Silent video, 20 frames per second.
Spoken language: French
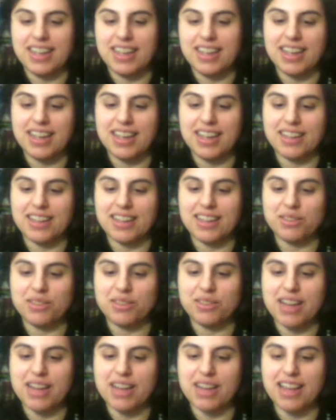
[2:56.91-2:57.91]
euh, de
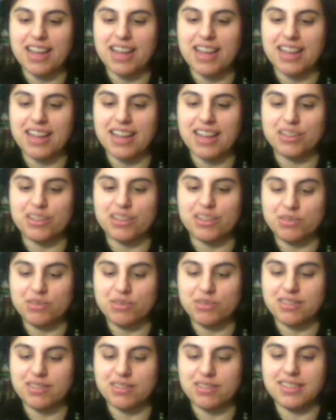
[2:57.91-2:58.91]
la
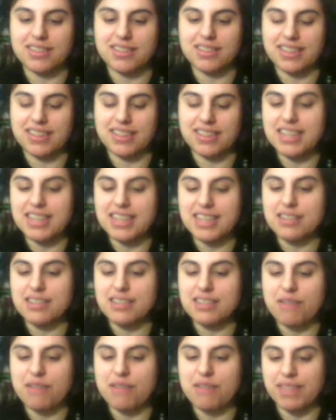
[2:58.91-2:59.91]
justice, de la
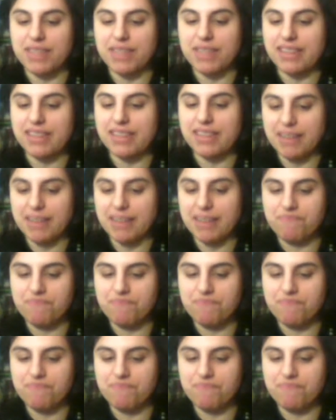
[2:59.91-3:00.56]
vérité.